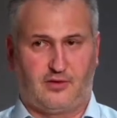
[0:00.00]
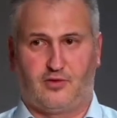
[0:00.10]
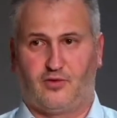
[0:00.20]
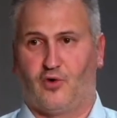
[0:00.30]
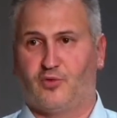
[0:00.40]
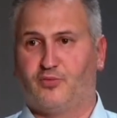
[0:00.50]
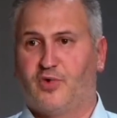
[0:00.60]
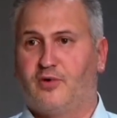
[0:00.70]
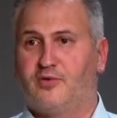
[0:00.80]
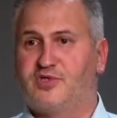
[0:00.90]
он
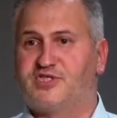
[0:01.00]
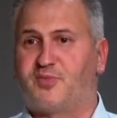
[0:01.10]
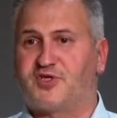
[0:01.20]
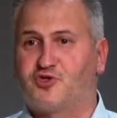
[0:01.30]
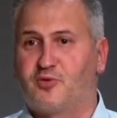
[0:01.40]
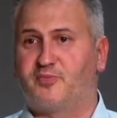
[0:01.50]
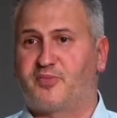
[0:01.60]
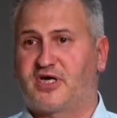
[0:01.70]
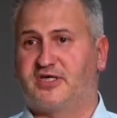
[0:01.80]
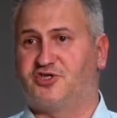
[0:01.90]
способен
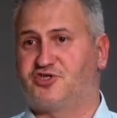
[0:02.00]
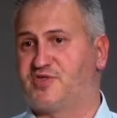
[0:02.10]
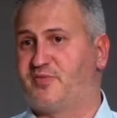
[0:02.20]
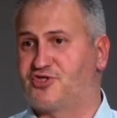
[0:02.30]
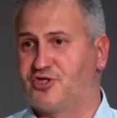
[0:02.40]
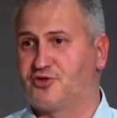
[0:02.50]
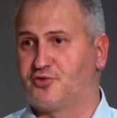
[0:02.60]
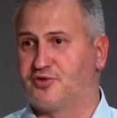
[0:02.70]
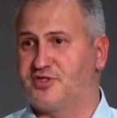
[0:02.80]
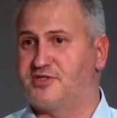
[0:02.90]
проходить через большие
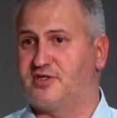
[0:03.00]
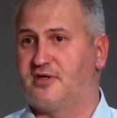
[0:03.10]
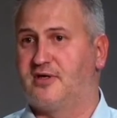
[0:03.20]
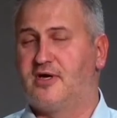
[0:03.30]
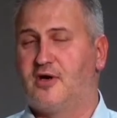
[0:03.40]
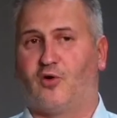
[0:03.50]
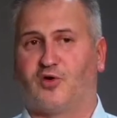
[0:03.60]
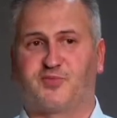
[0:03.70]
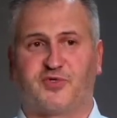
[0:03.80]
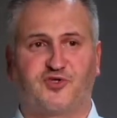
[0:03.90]
трудности, он
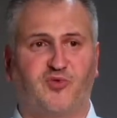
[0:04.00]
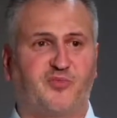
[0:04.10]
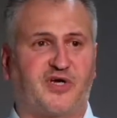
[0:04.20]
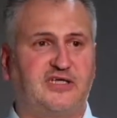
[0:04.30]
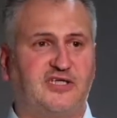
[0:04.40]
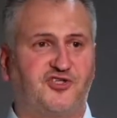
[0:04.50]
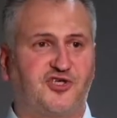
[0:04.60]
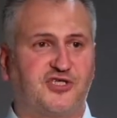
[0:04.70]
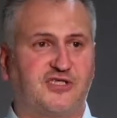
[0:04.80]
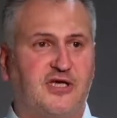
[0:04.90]
способен проходить
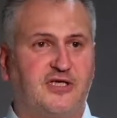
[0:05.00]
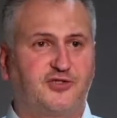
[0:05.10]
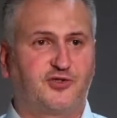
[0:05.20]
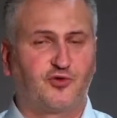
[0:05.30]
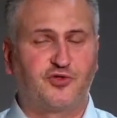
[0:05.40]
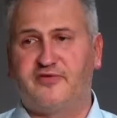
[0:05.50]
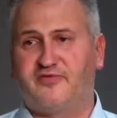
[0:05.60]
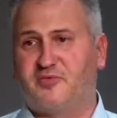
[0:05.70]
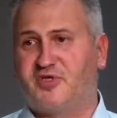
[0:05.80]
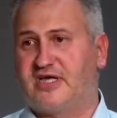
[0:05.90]
через трудные
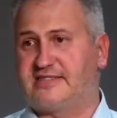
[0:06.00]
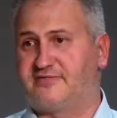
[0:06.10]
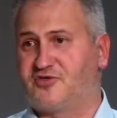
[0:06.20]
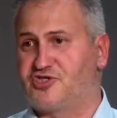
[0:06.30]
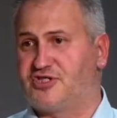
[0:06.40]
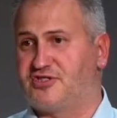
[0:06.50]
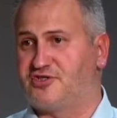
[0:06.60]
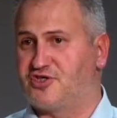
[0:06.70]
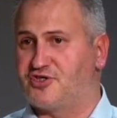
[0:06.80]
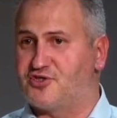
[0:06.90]
времена своей жизни,
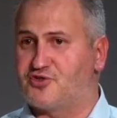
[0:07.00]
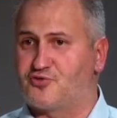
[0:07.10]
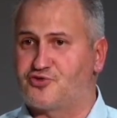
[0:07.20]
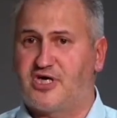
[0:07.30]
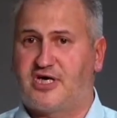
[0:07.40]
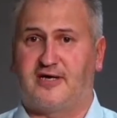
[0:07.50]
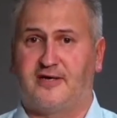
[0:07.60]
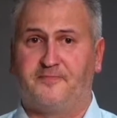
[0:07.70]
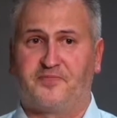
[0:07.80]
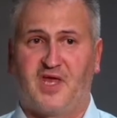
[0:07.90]
через искушения.
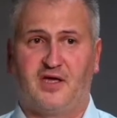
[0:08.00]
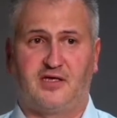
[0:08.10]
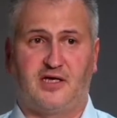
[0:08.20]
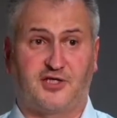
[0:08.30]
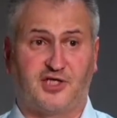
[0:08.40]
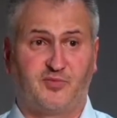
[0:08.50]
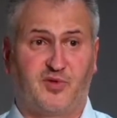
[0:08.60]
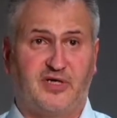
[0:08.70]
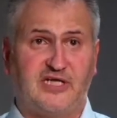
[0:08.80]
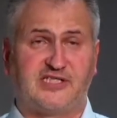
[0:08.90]
И я хотел бы
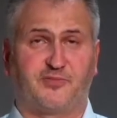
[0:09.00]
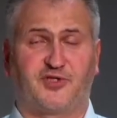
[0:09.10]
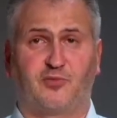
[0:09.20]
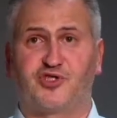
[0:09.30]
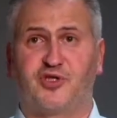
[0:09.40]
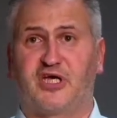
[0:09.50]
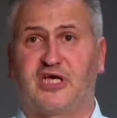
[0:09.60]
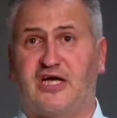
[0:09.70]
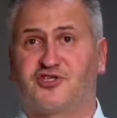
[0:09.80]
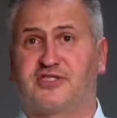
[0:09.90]
молиться, потому что мне
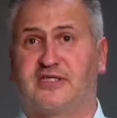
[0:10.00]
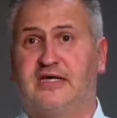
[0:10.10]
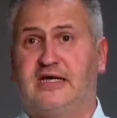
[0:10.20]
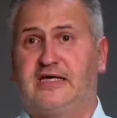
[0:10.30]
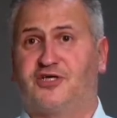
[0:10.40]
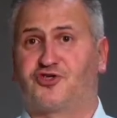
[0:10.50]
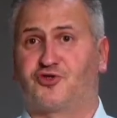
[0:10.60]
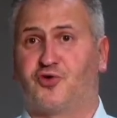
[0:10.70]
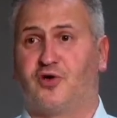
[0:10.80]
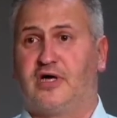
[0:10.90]
кажется,
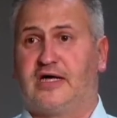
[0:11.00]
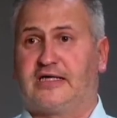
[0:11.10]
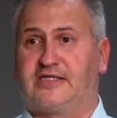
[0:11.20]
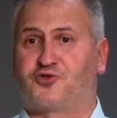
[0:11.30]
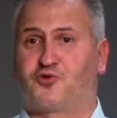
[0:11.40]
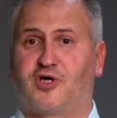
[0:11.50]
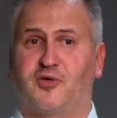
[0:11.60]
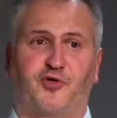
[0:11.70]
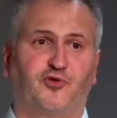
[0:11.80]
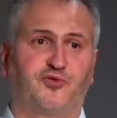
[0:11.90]
что скоро
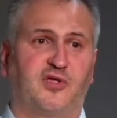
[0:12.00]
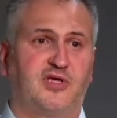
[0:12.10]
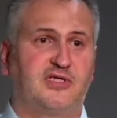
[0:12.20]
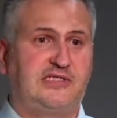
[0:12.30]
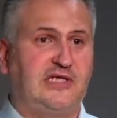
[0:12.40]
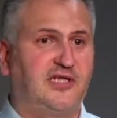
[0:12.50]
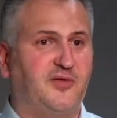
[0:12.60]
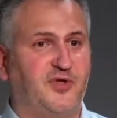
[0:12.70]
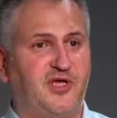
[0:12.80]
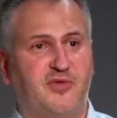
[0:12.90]
придут сильные
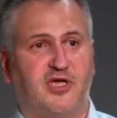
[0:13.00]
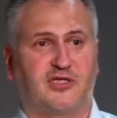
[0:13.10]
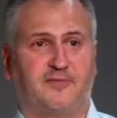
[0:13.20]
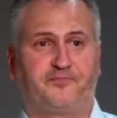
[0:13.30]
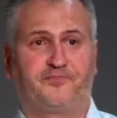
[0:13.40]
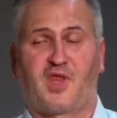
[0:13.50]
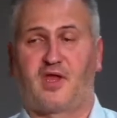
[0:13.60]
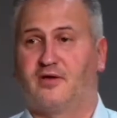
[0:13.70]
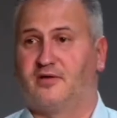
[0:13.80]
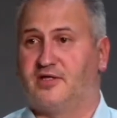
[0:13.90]
перемены
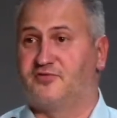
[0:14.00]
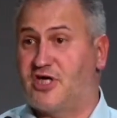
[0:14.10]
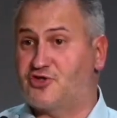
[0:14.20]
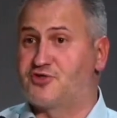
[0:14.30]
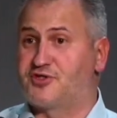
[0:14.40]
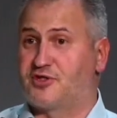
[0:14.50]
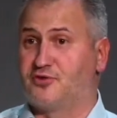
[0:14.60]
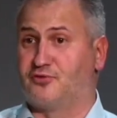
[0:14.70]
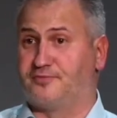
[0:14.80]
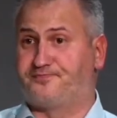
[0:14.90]
и в нашу страну.